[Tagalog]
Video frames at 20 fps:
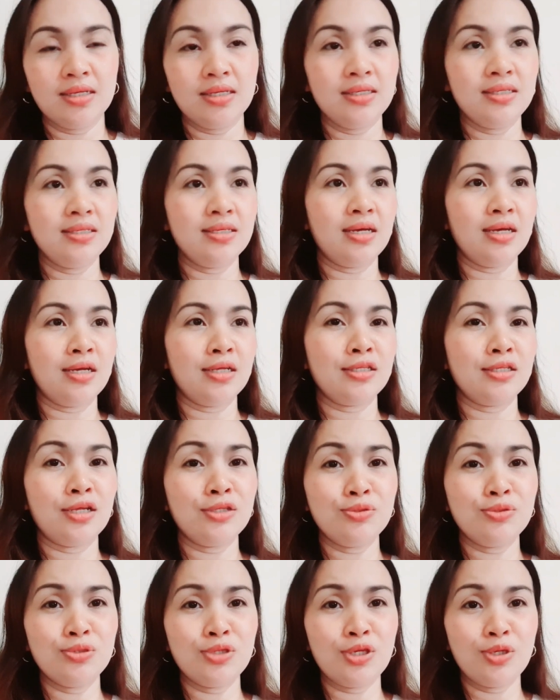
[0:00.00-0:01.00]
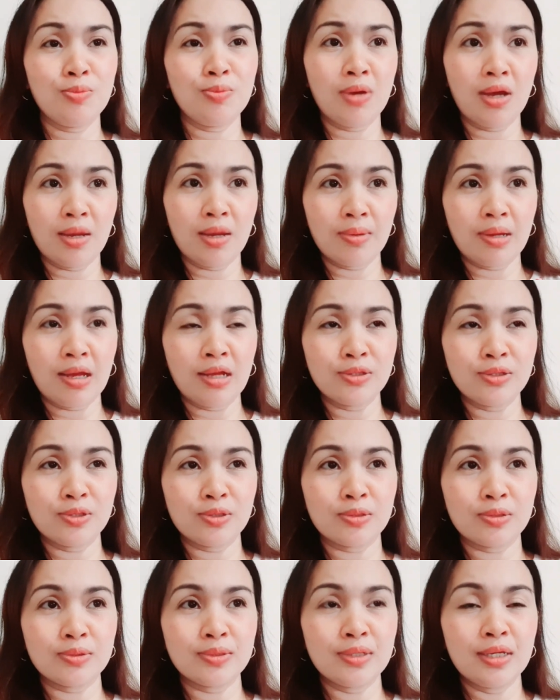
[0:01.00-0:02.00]
Yan, andun na yung mga
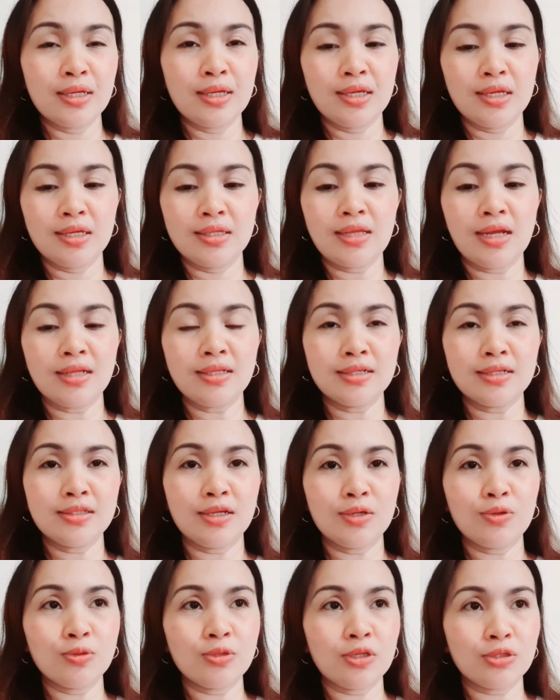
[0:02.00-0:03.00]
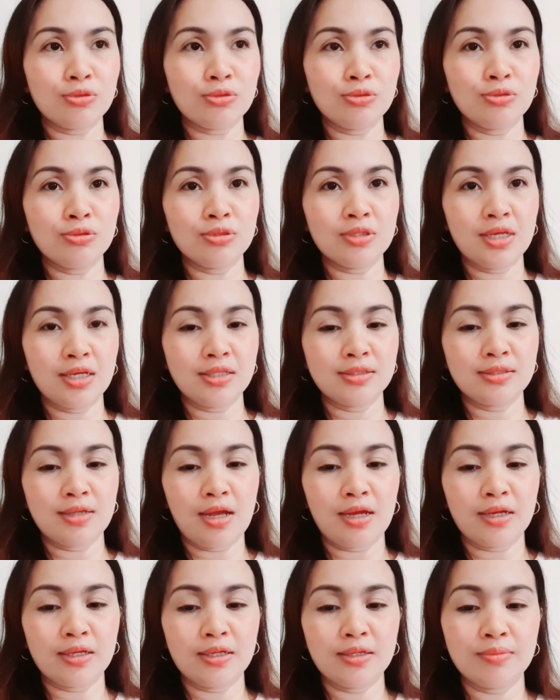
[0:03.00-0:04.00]
ano, idadagdag ko na to doon guys
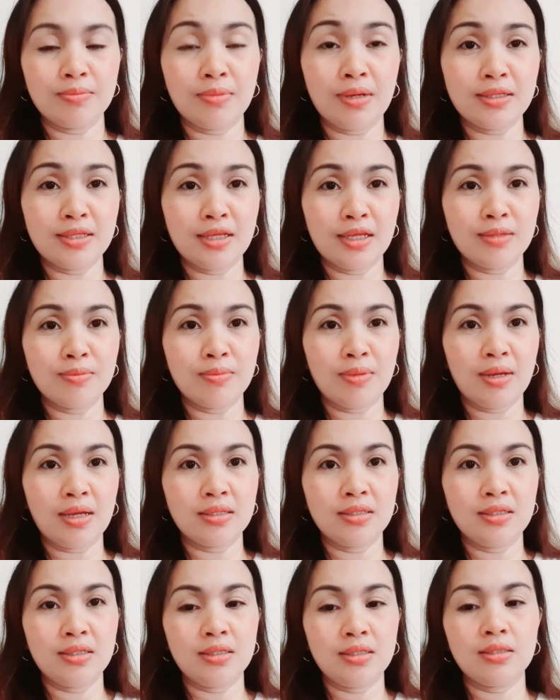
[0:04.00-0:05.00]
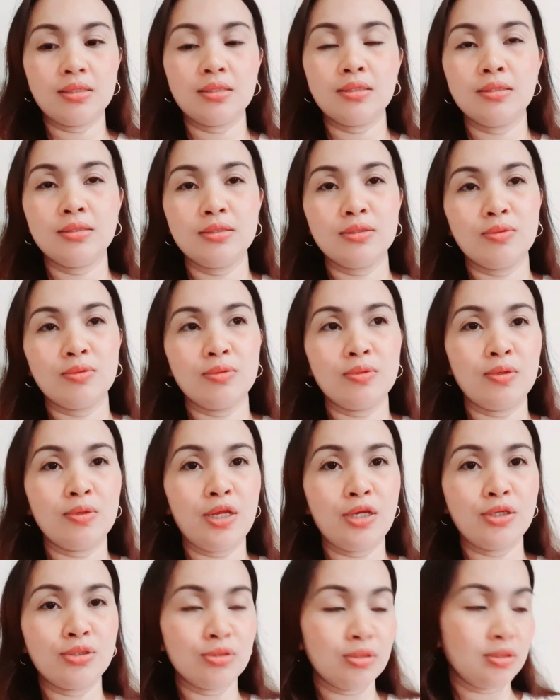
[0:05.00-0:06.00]
sa aking bath and body
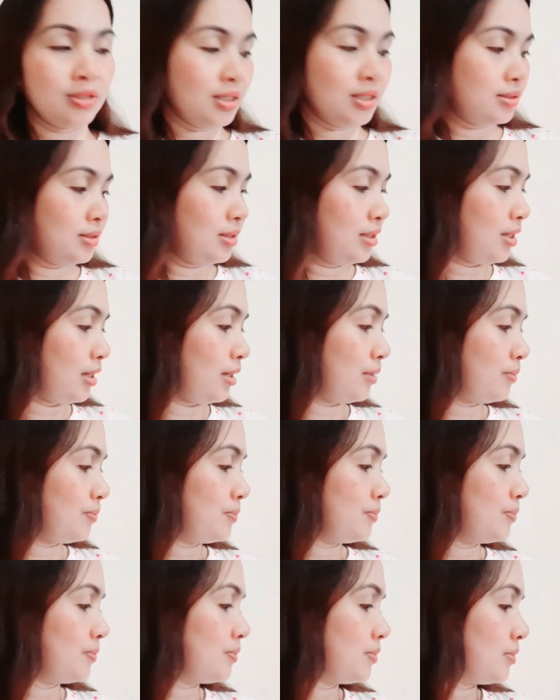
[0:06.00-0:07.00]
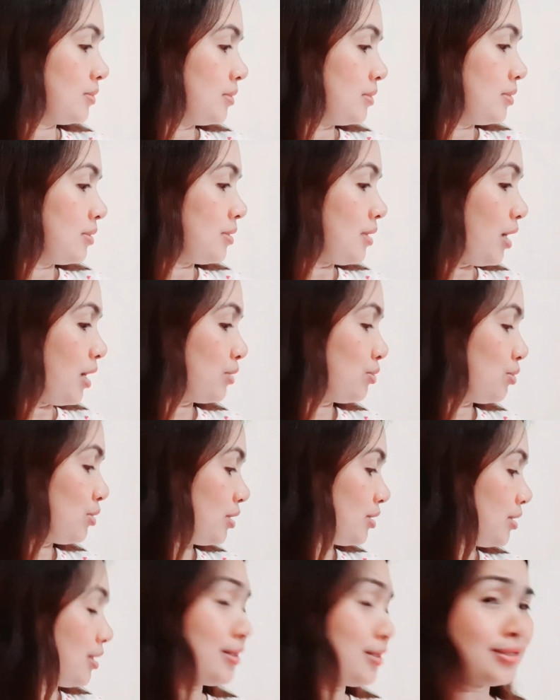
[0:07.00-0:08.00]
collection kasi nga na ano
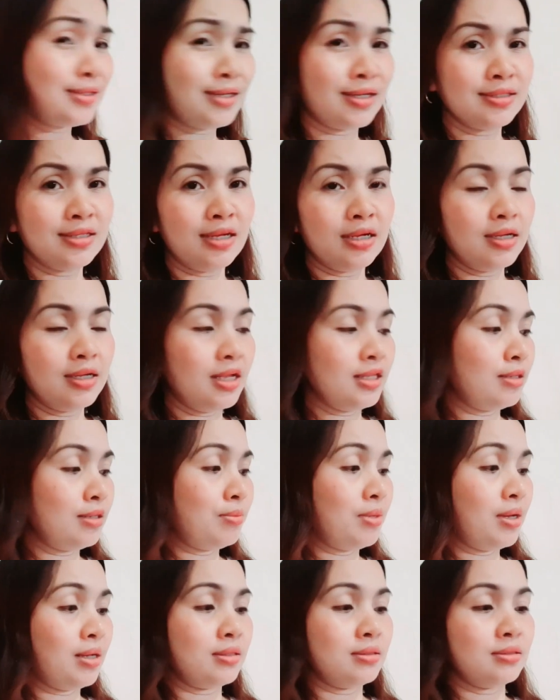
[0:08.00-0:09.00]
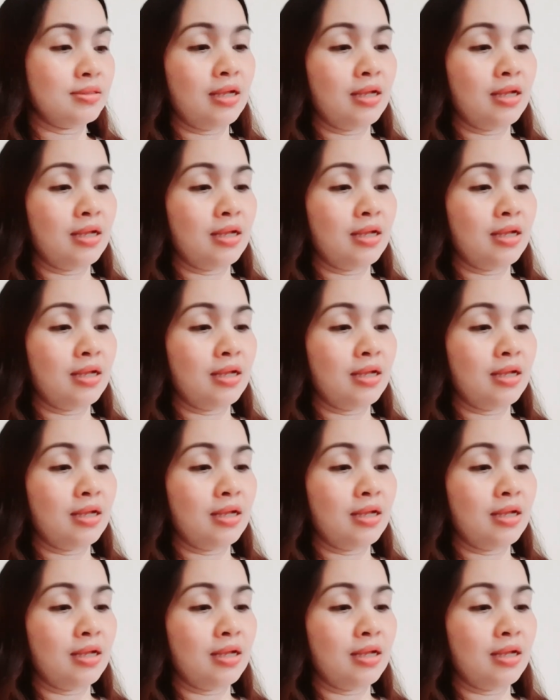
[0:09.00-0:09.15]
na siya, nagdagdagan naman.